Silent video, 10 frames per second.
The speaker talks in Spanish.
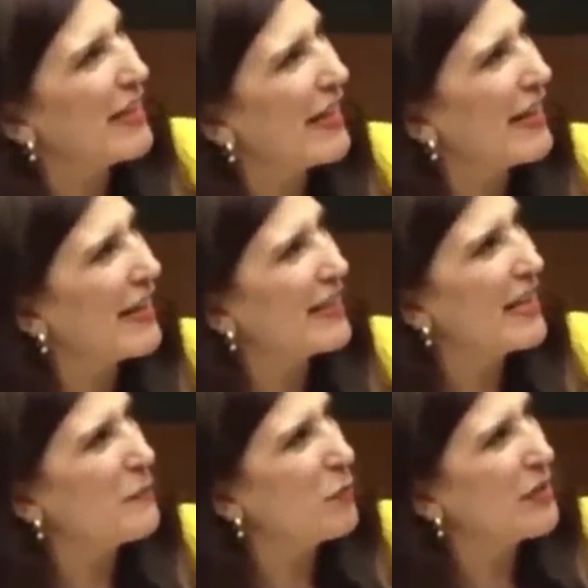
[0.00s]
en la
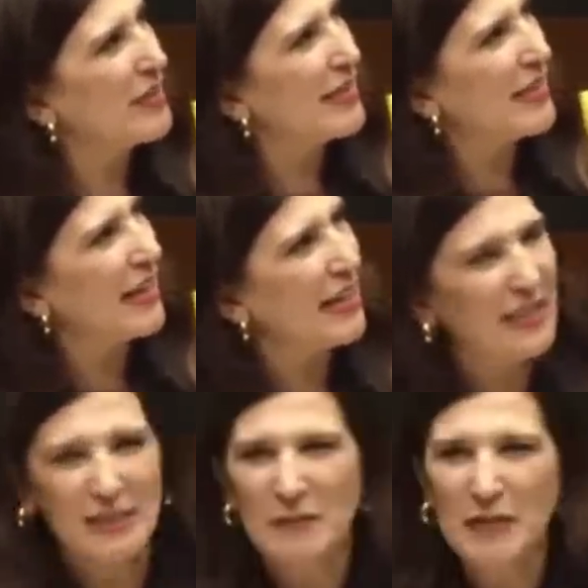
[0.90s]
agenda política la
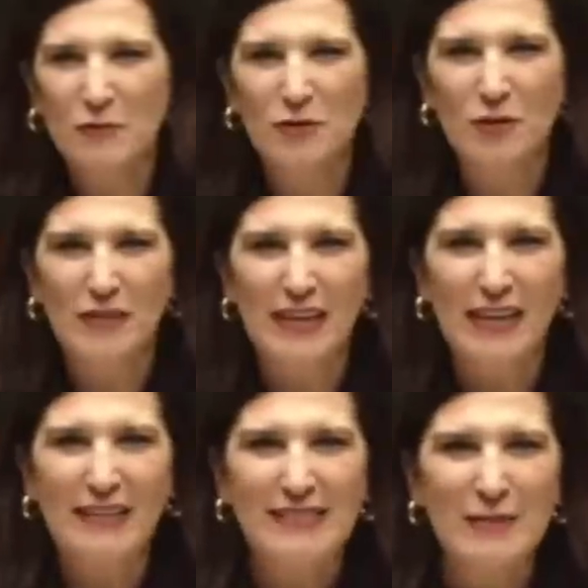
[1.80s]
disminución de
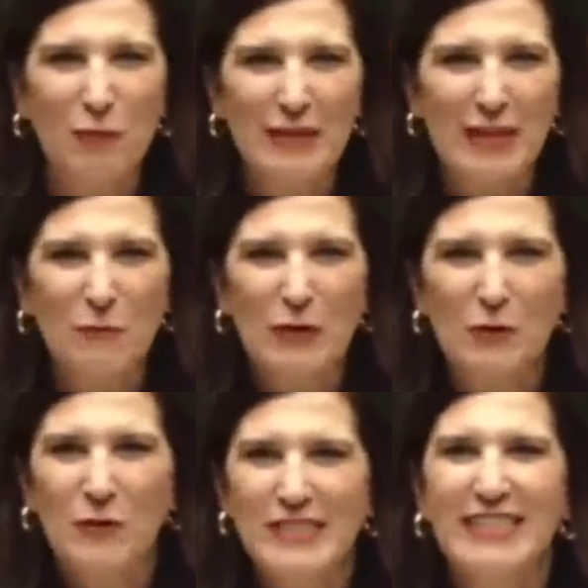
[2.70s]
la desigualdad
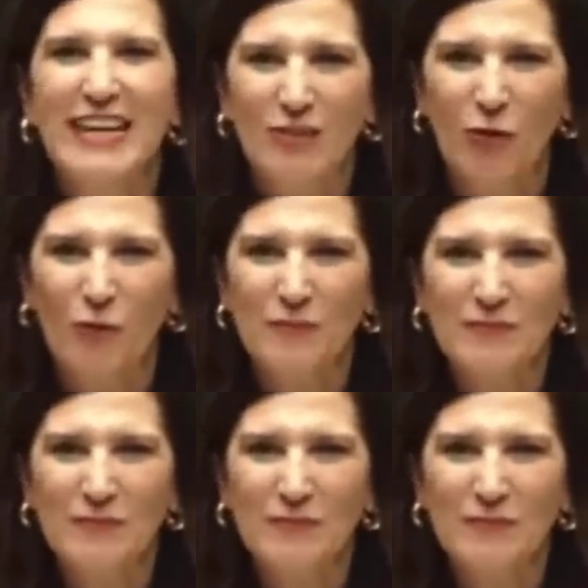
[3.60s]
cuando no es cierto?